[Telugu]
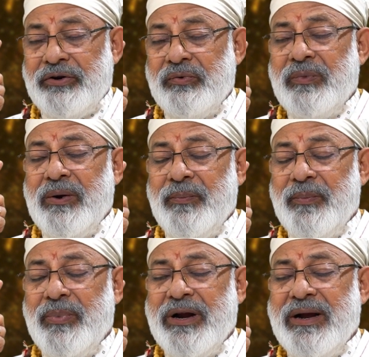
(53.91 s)
హ్యూమన్
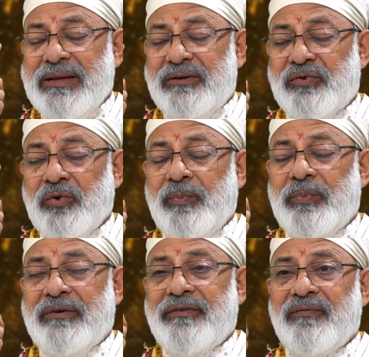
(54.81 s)
బ్రెయిన్ ఈజ్ సో
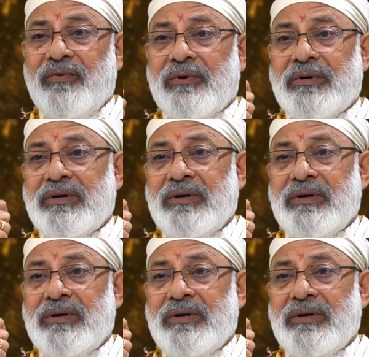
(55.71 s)
పవర్ఫుల్